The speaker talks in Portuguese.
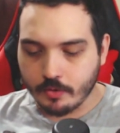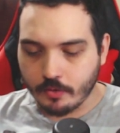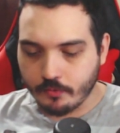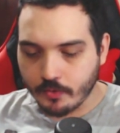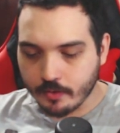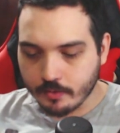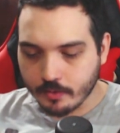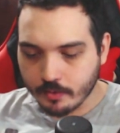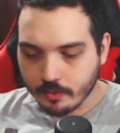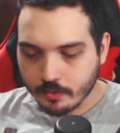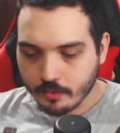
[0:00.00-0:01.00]
defesa.
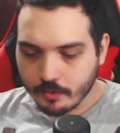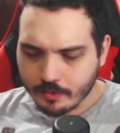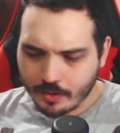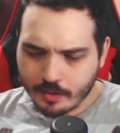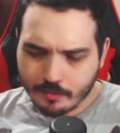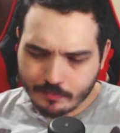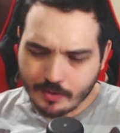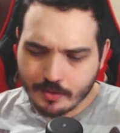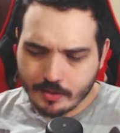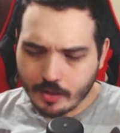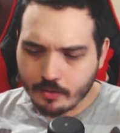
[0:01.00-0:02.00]
É, vida
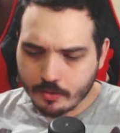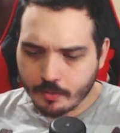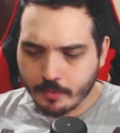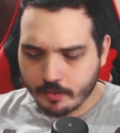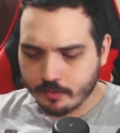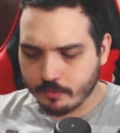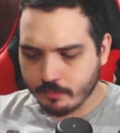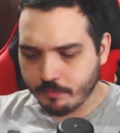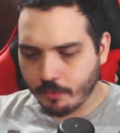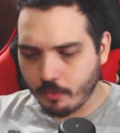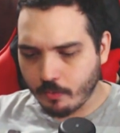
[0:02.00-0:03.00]
inteira não, né? Mas
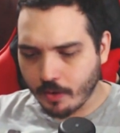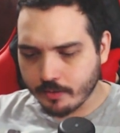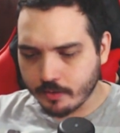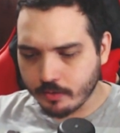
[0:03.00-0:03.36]
foi quase